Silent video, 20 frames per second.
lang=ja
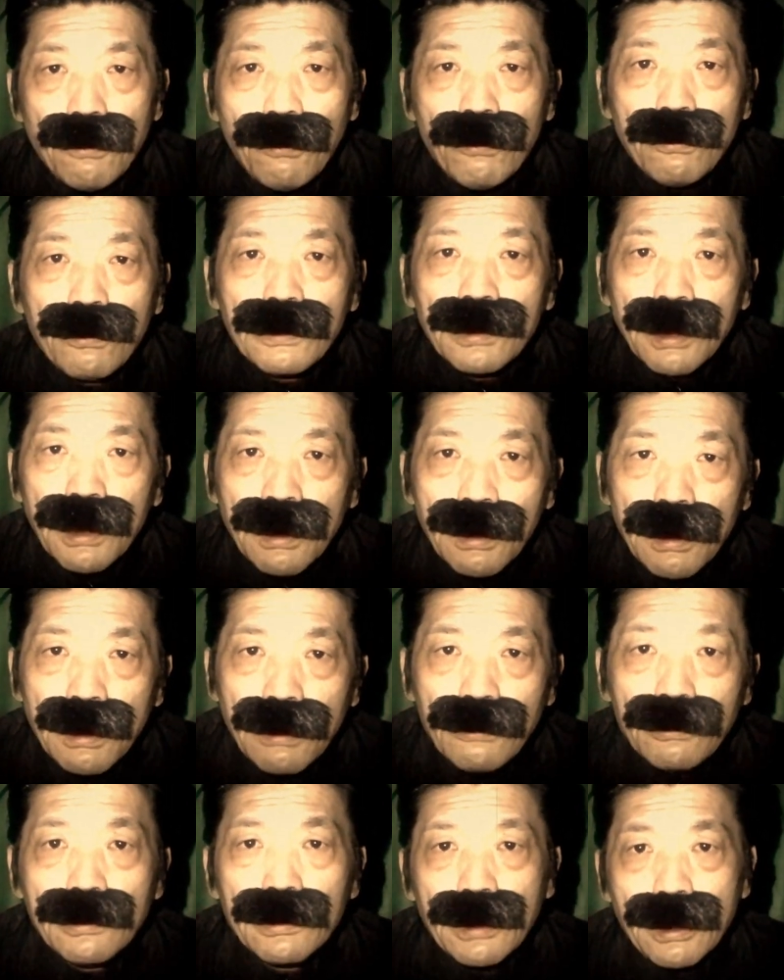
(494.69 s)
お子さん
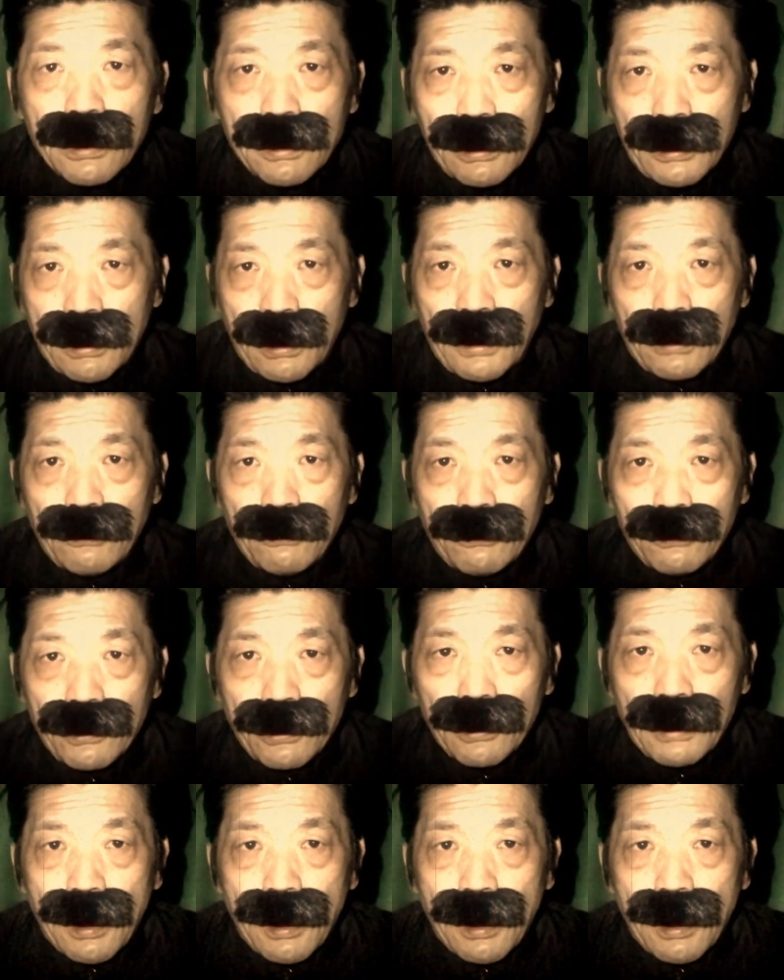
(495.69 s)
が落ちたりしないように